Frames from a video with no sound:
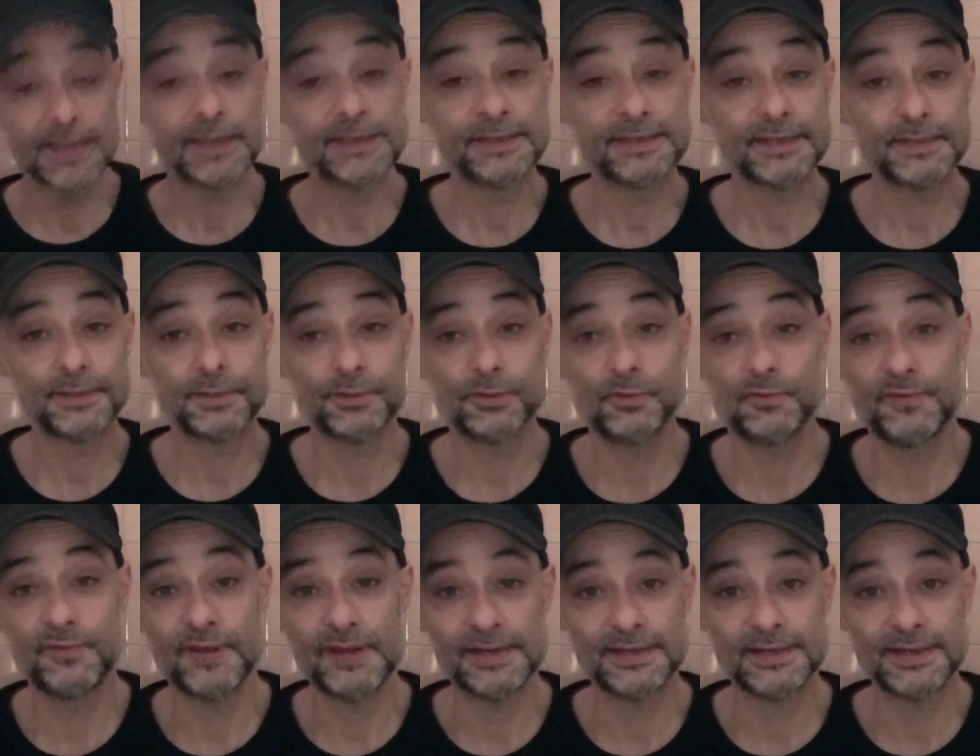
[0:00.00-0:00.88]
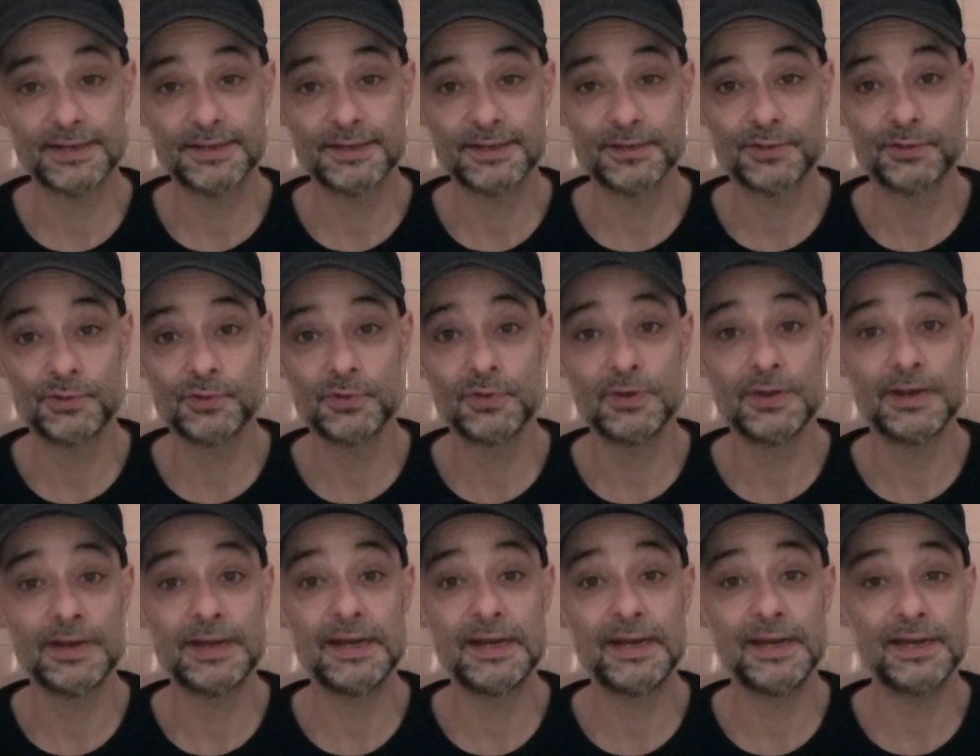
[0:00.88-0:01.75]
Cette nouvelle s'intitule
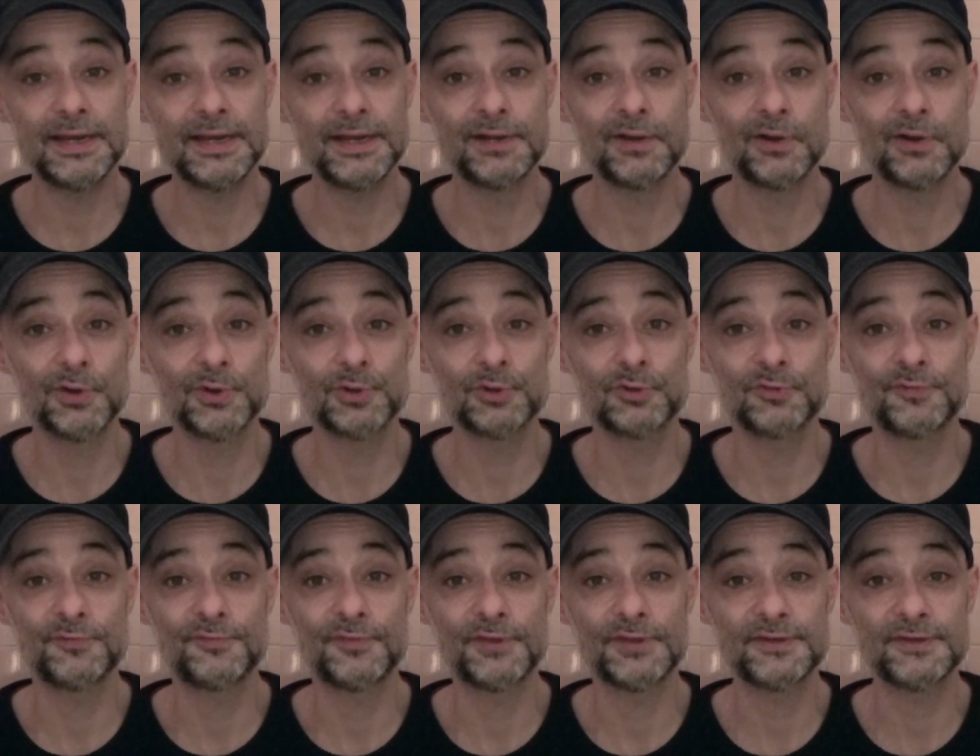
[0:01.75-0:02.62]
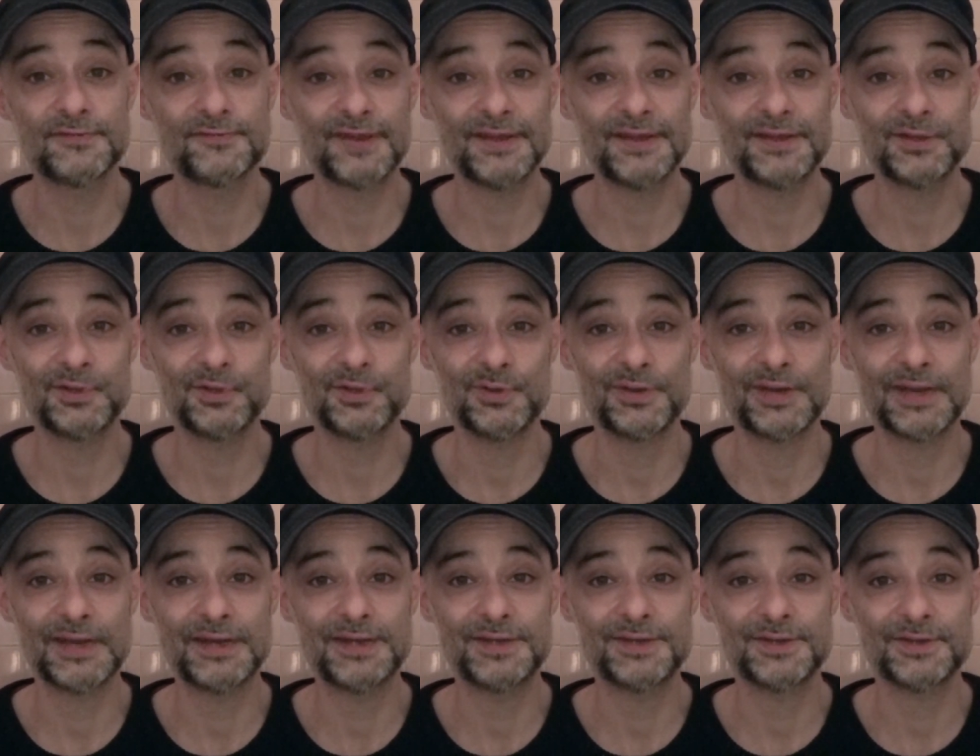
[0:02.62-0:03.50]
L'élégance du phosphate de
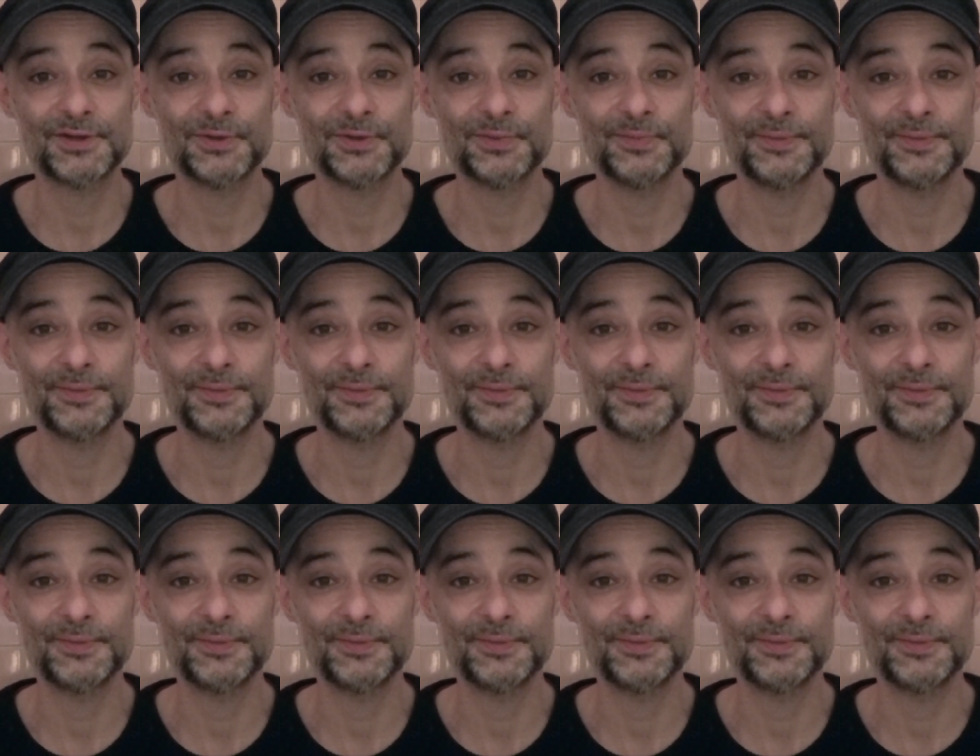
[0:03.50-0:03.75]
calcium.